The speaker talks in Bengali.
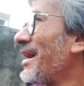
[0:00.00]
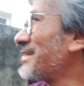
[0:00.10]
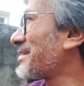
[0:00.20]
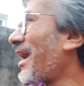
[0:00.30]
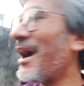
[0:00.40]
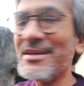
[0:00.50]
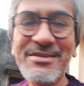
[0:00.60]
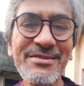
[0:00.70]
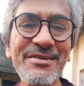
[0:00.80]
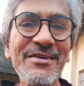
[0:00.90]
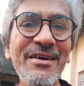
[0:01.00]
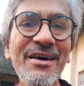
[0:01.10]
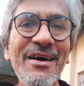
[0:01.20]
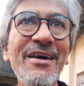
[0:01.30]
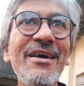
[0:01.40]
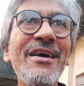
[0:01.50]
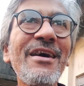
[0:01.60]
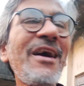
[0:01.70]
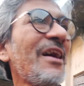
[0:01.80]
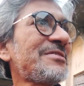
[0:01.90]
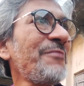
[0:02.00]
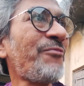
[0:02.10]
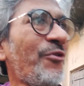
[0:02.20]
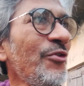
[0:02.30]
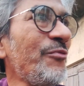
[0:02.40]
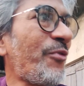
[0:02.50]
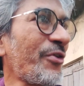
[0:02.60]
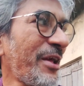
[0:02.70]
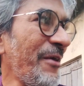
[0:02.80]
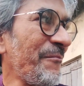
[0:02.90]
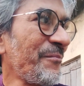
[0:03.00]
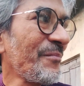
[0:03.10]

এই যে গাছ গাছে ফুল ফোটে